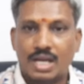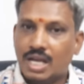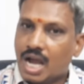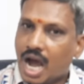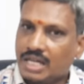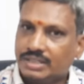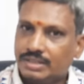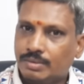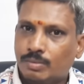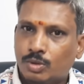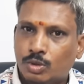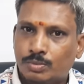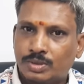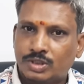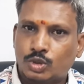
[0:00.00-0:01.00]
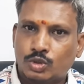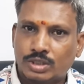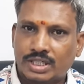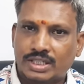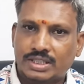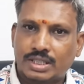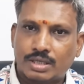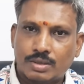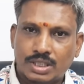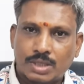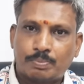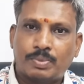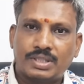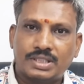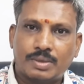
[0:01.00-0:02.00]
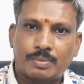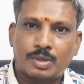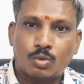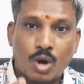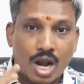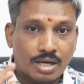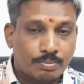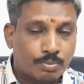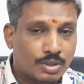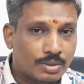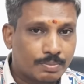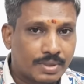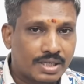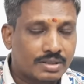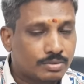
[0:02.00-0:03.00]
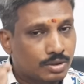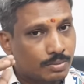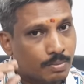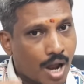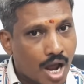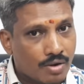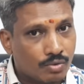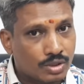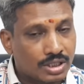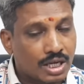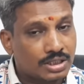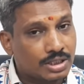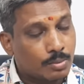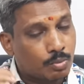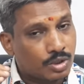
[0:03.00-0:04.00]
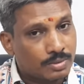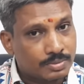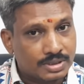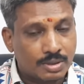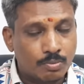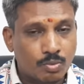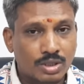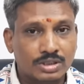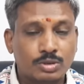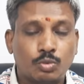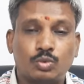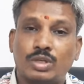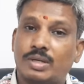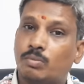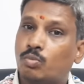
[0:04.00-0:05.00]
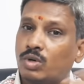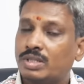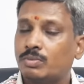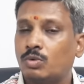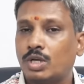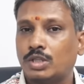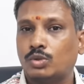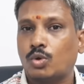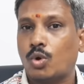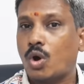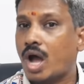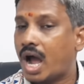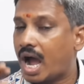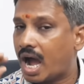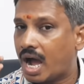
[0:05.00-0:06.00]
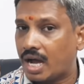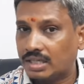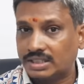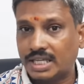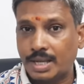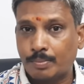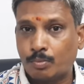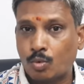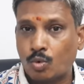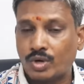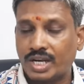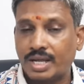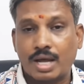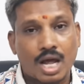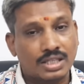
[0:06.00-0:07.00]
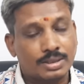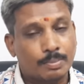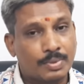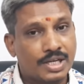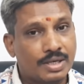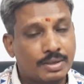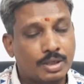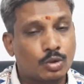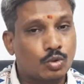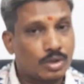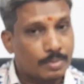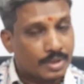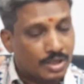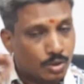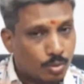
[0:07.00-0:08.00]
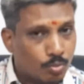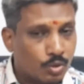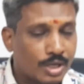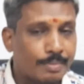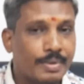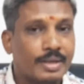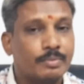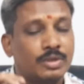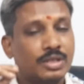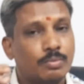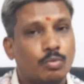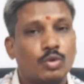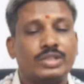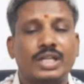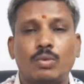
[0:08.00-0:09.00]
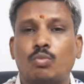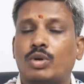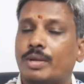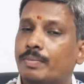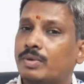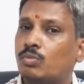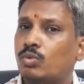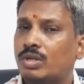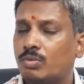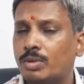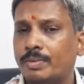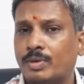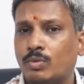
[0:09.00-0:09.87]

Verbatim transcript: இந்து கூட்டு குடும்பத்தில் எப்படி ஒரு ஆண் பிறந்ததும் அவனுக்கு அந்த குடும்பத்தின் சொத்தில் உரிமை உள்ளதோ அதேபோல் அந்த வீட்டு பெண்ணுக்கும் பிறக்கும் பொழுதே சொத்தில் உரிமை